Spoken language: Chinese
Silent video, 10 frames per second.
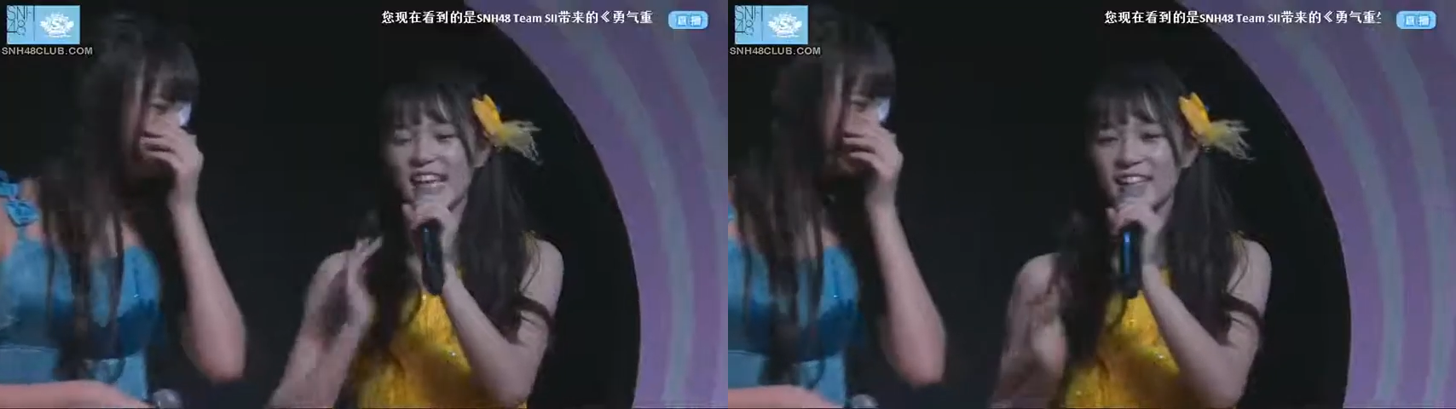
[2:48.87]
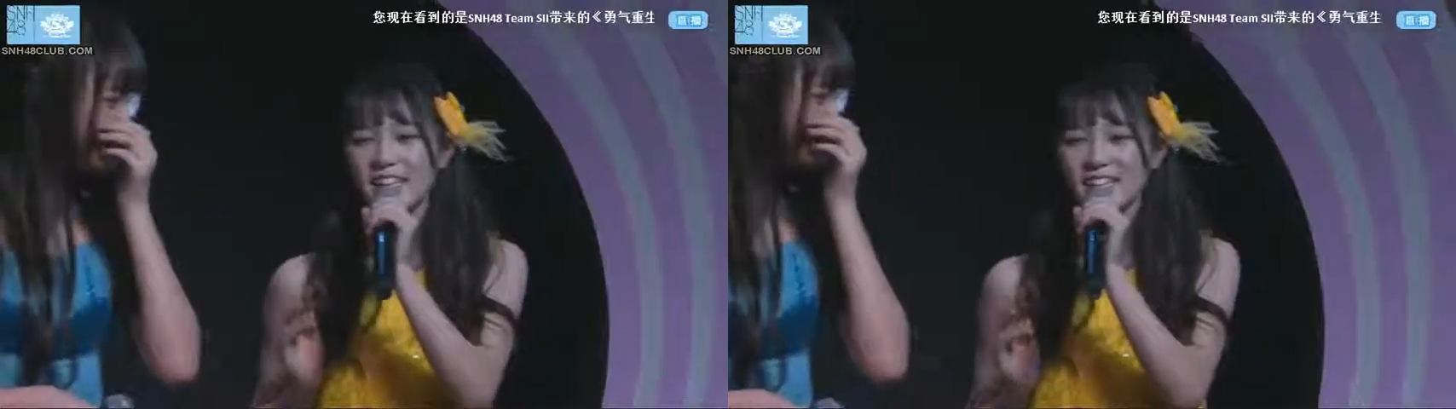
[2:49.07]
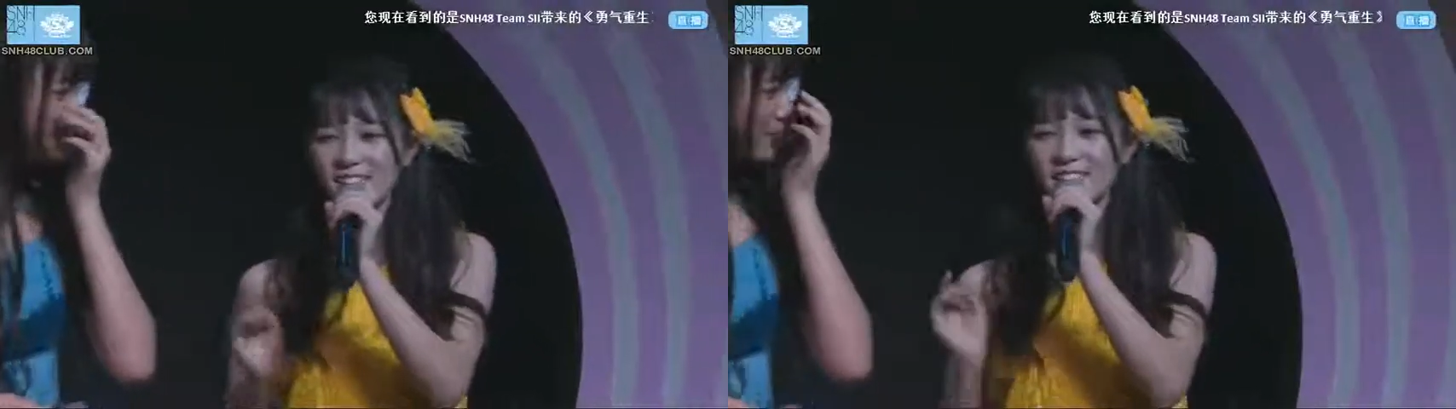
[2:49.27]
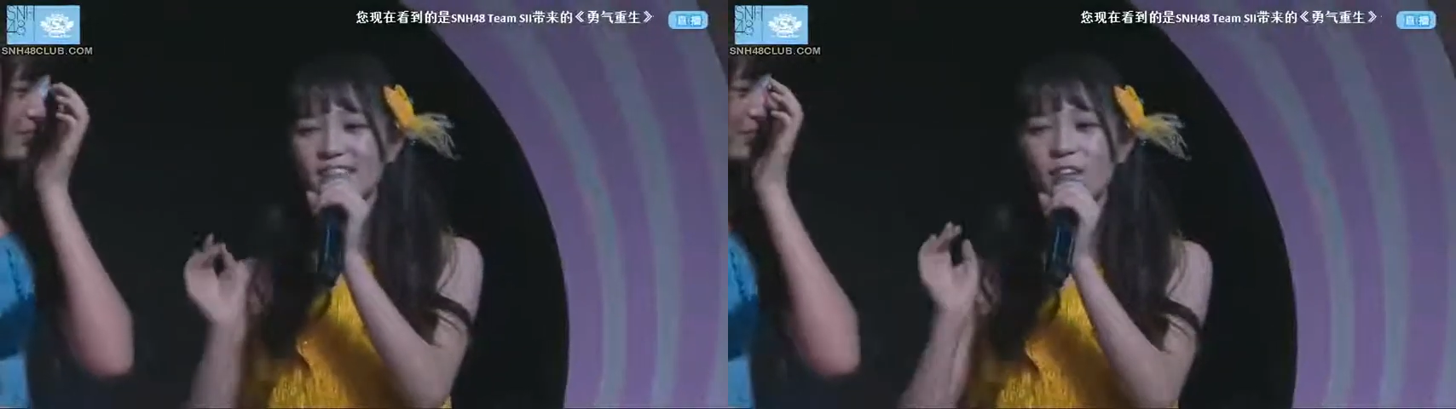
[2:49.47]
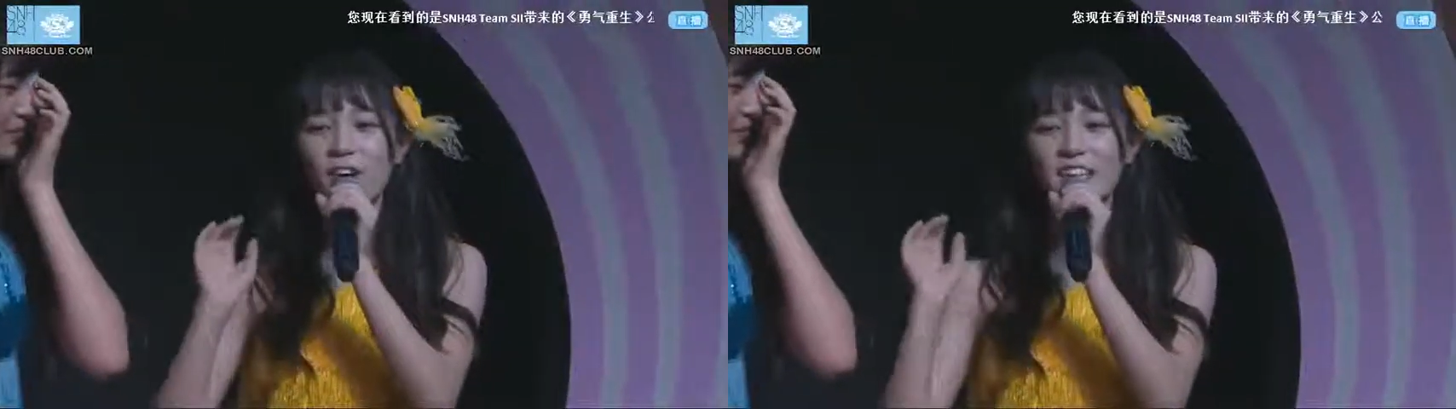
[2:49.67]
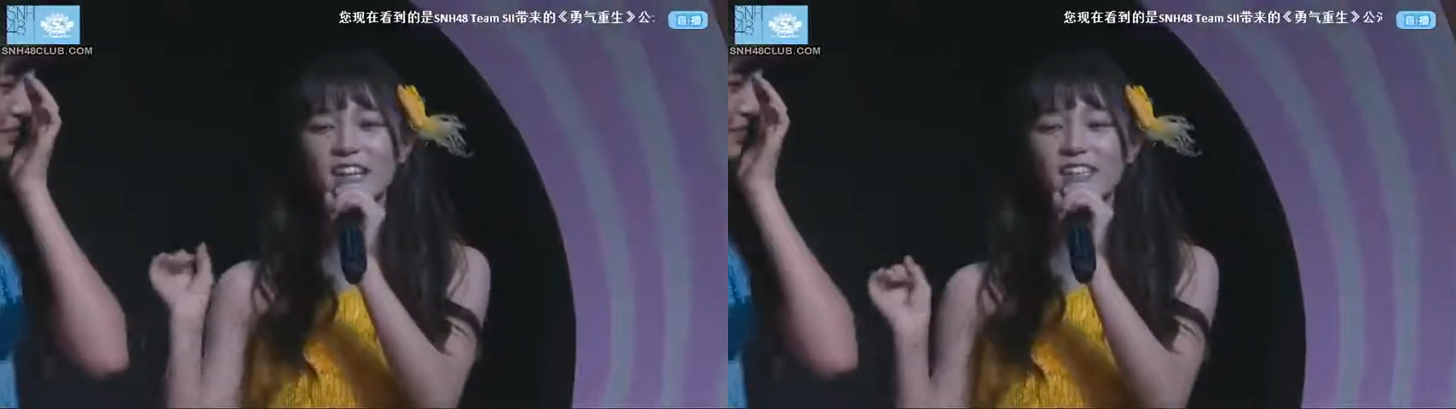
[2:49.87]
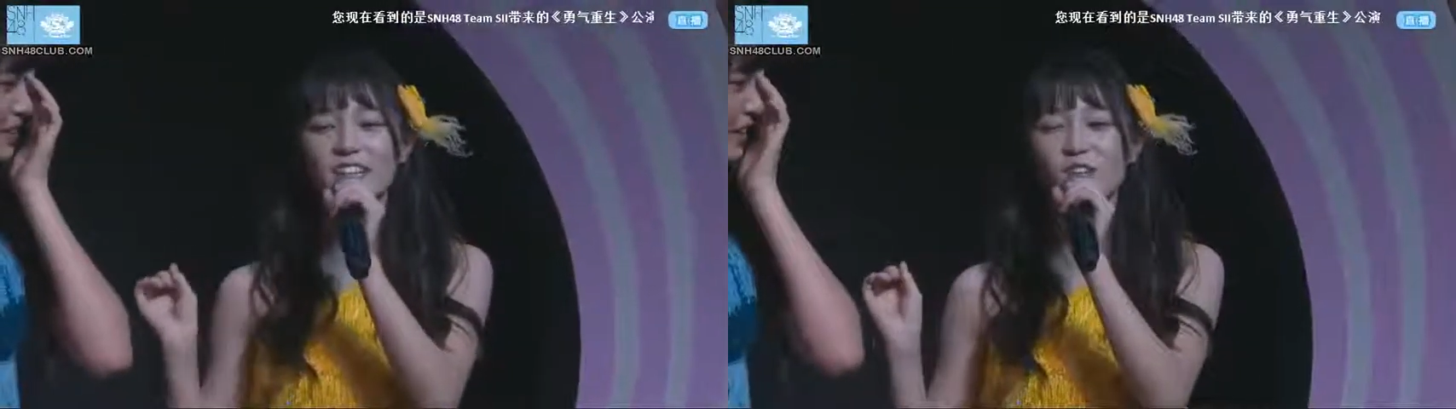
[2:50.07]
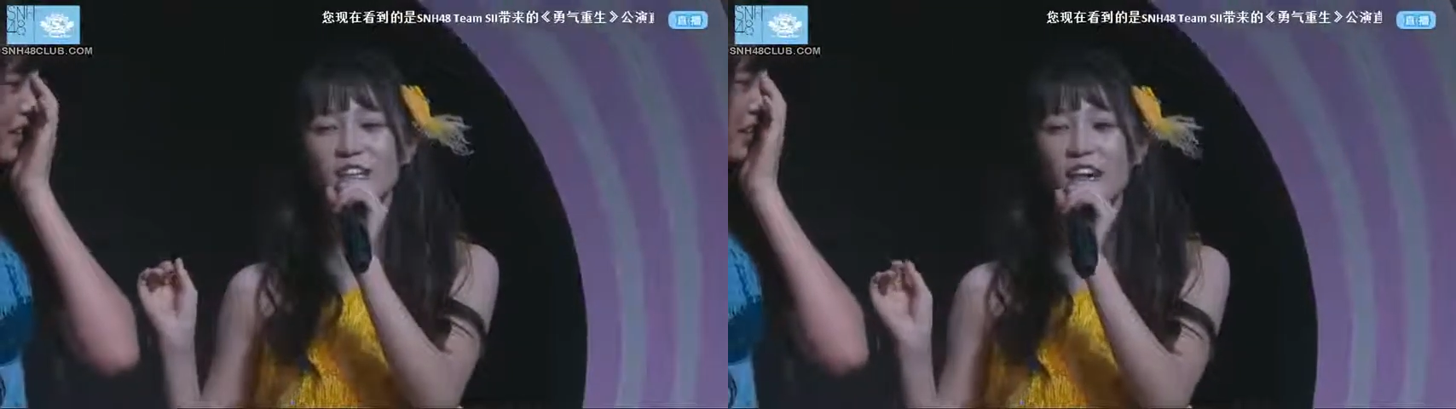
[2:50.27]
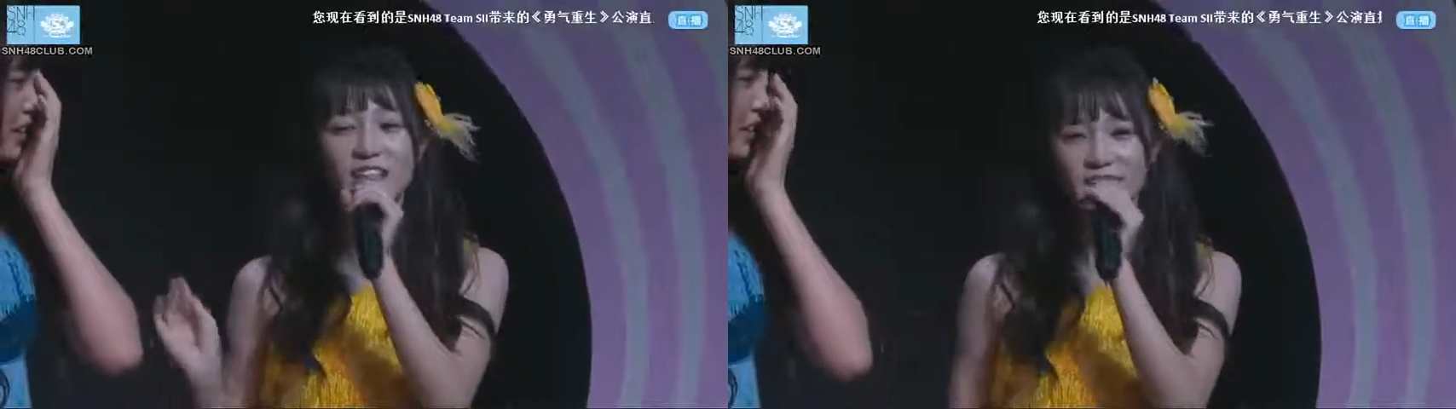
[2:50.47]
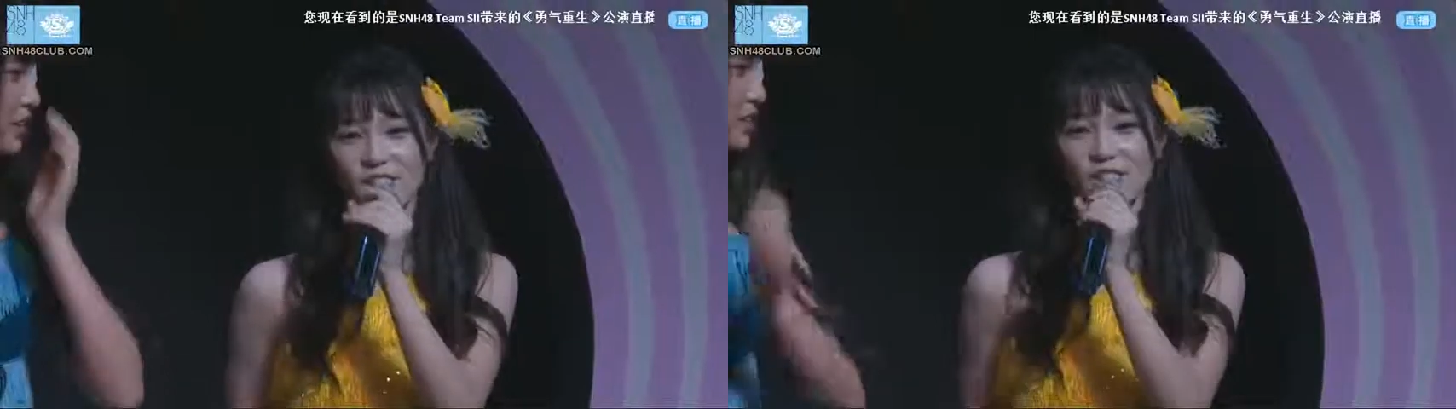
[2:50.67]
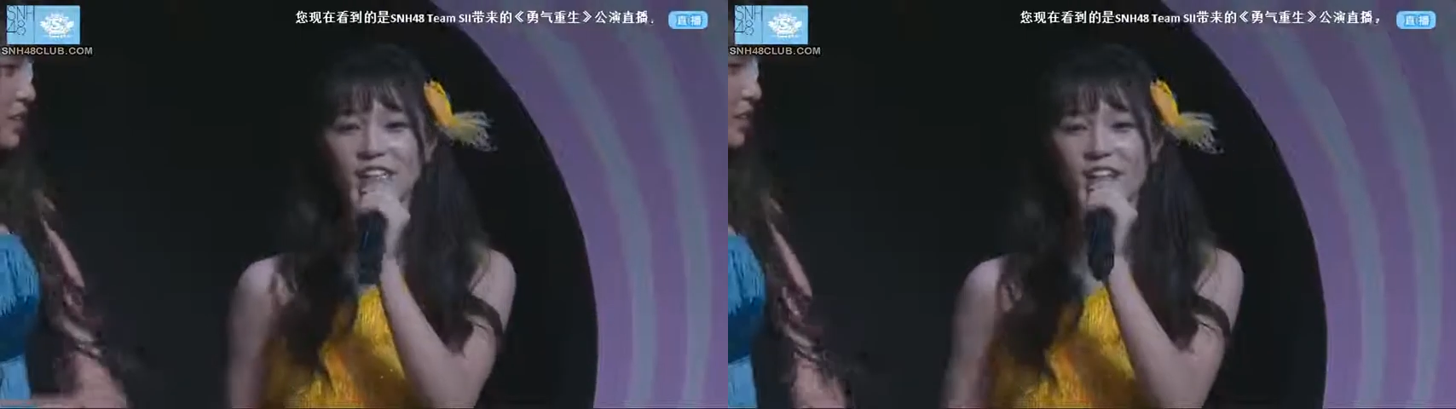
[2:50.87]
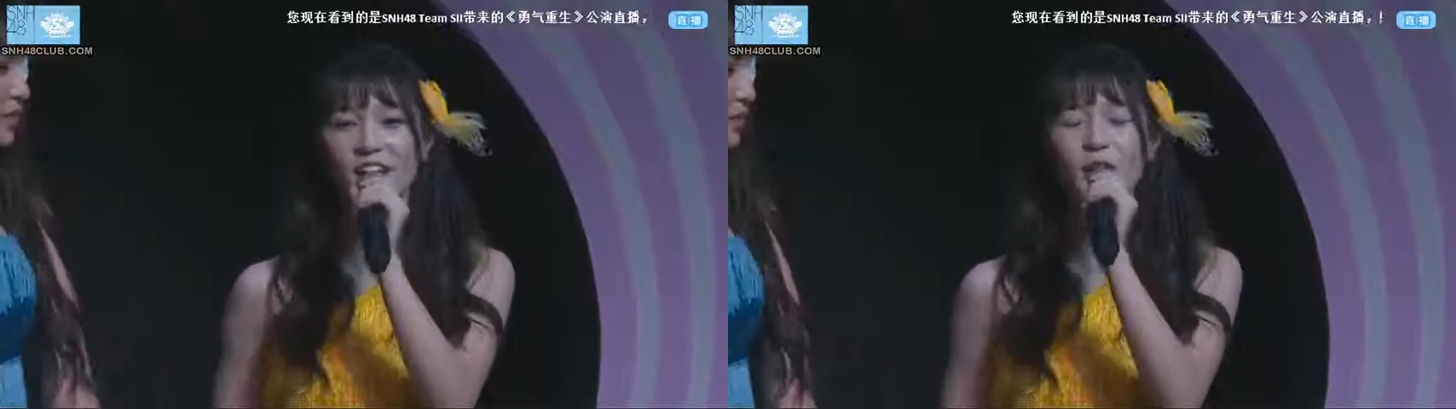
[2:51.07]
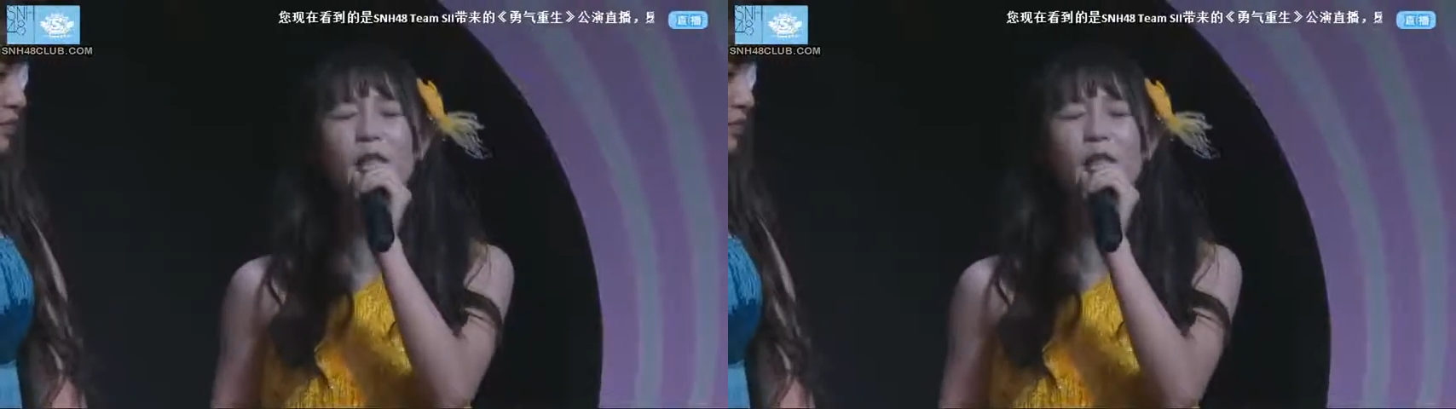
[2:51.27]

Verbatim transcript: 洗脸的时候，汪汪躺在床上已经睡着